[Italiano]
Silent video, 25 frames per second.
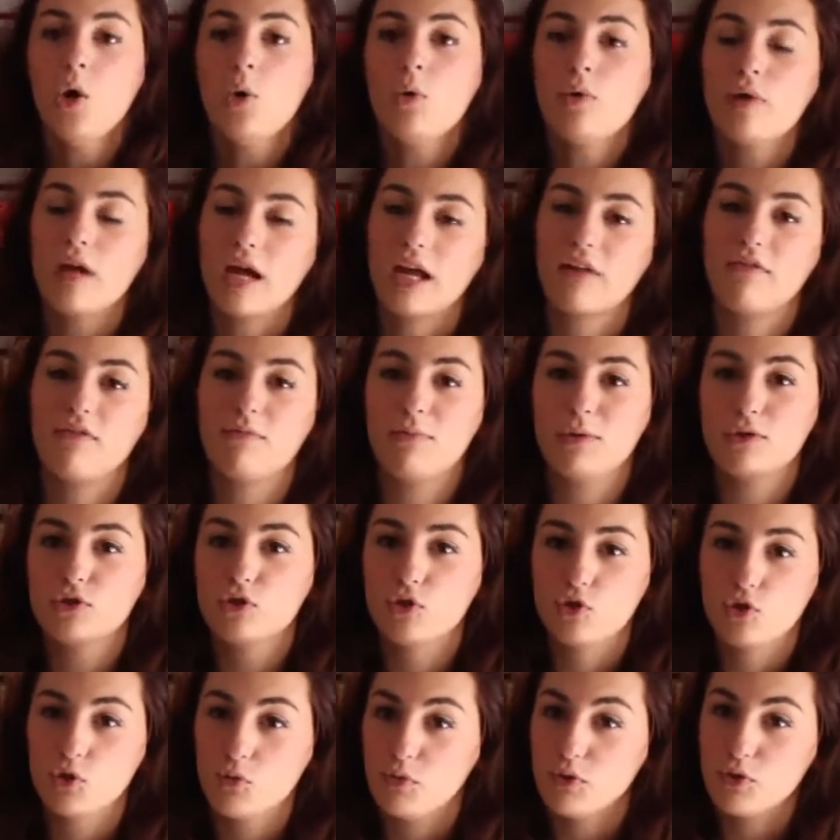Una che vi
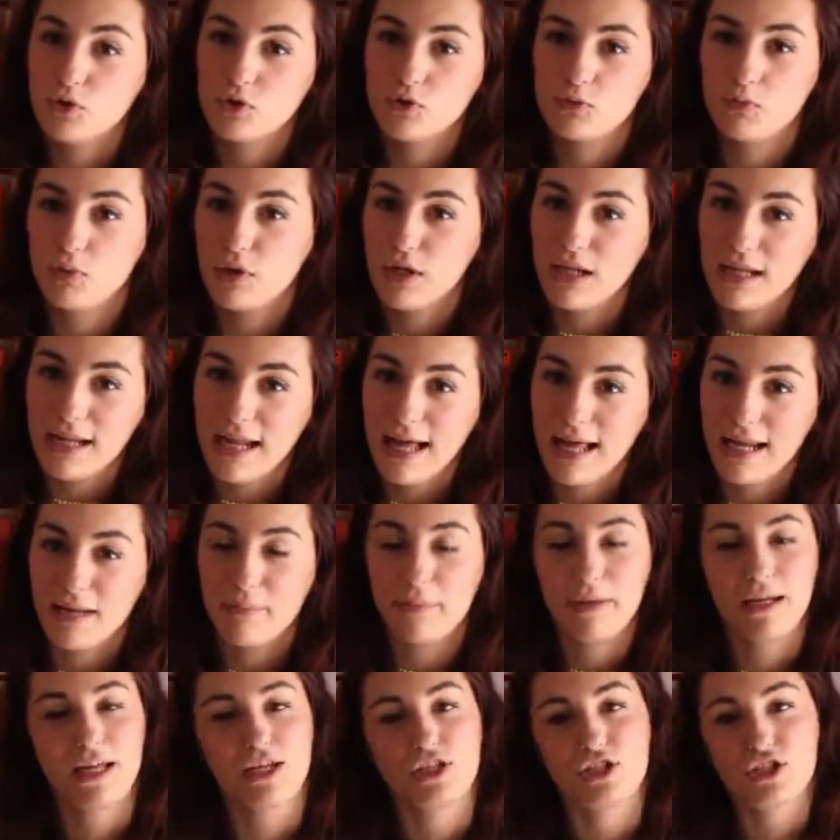posso subito
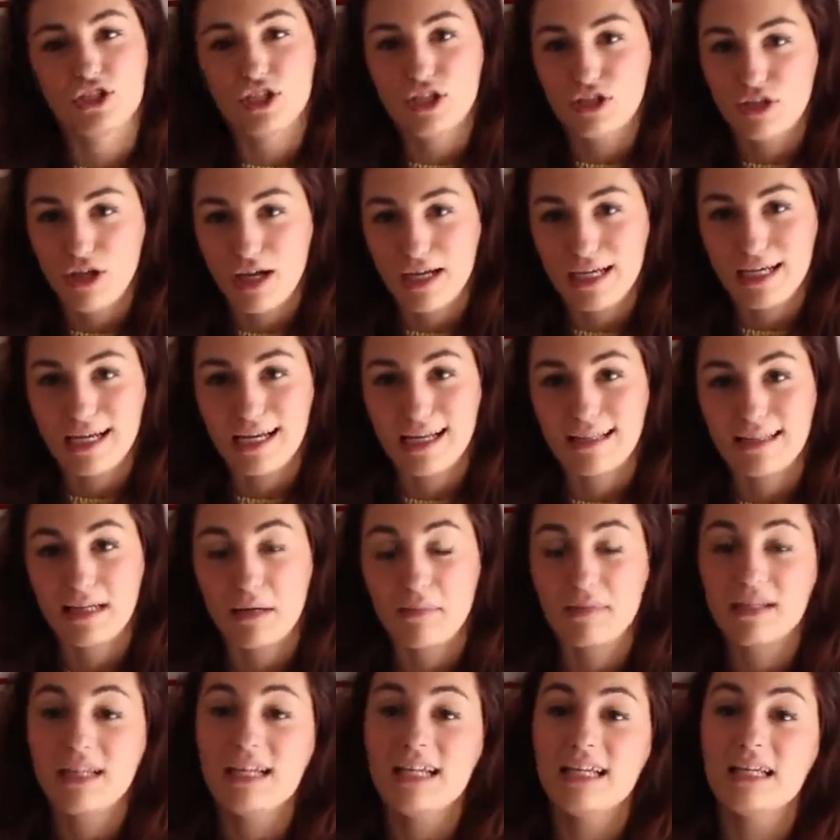spoilerare perché c'è scritto anche nella
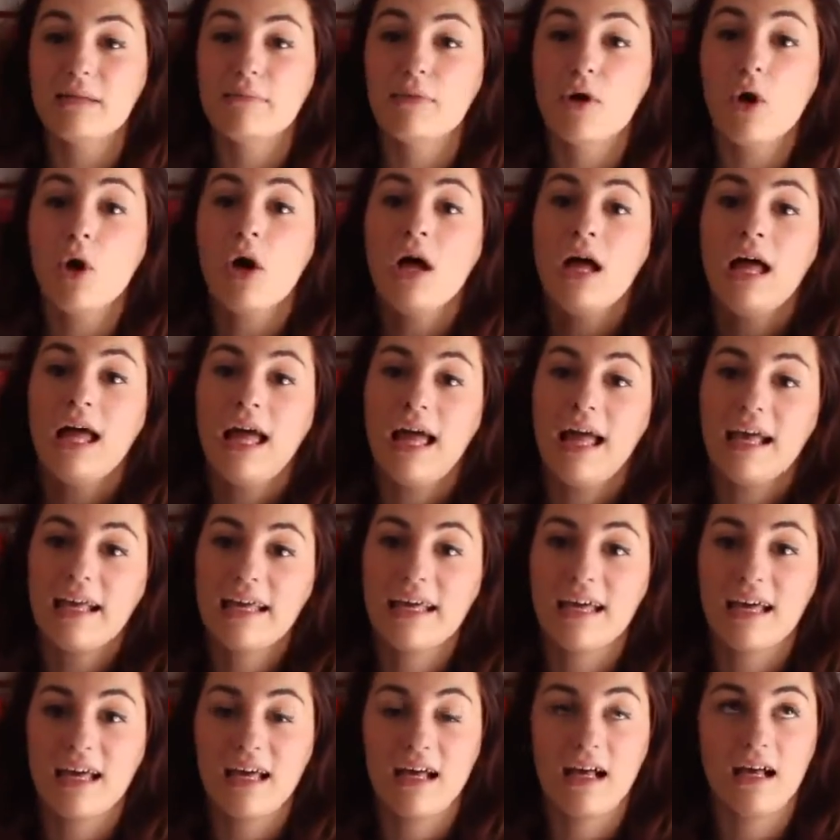trama del libro
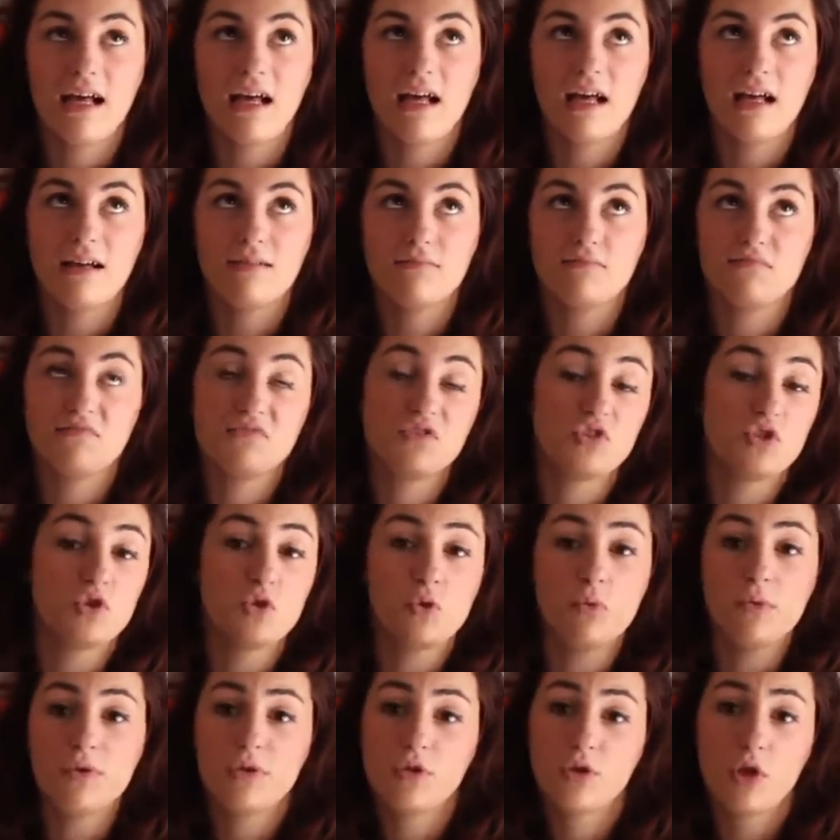è che eh,
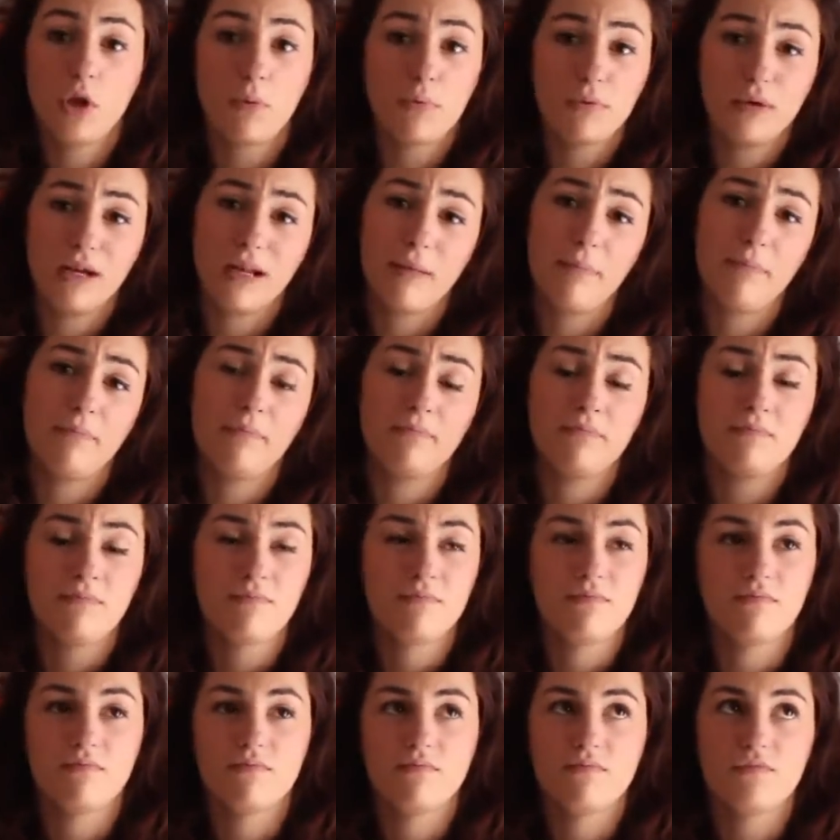subito dopo, nella, mh,
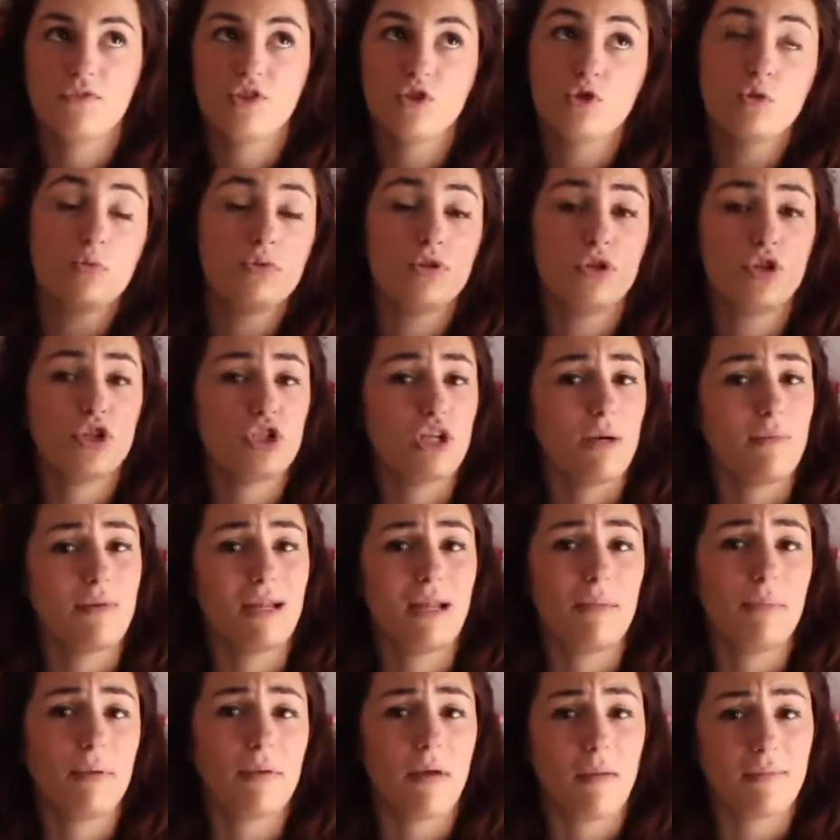mm, subito diciamo
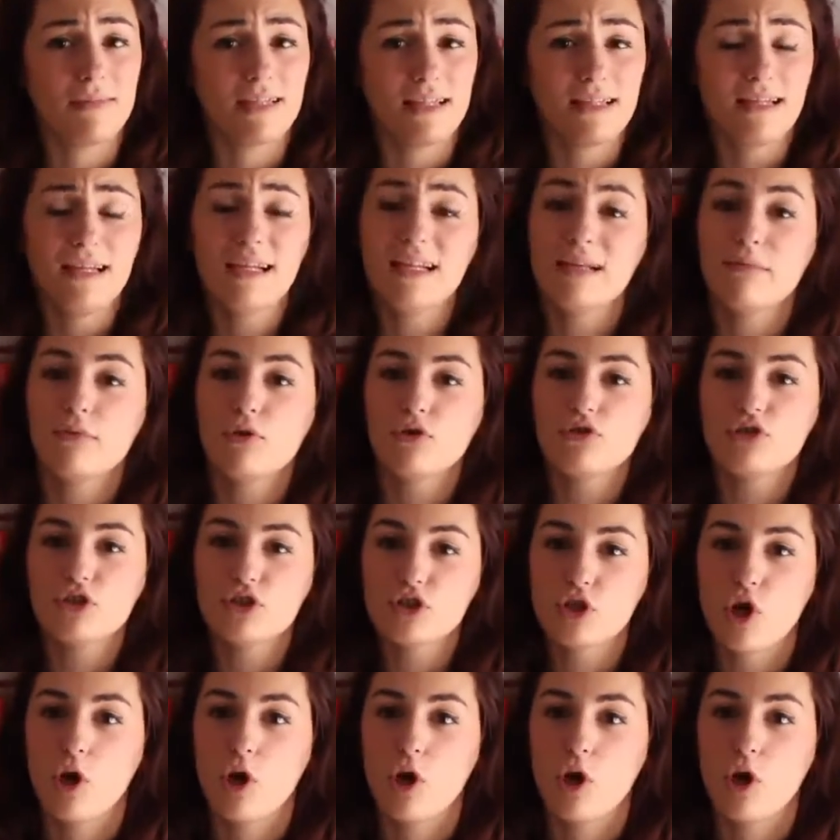nella prima metà del libro si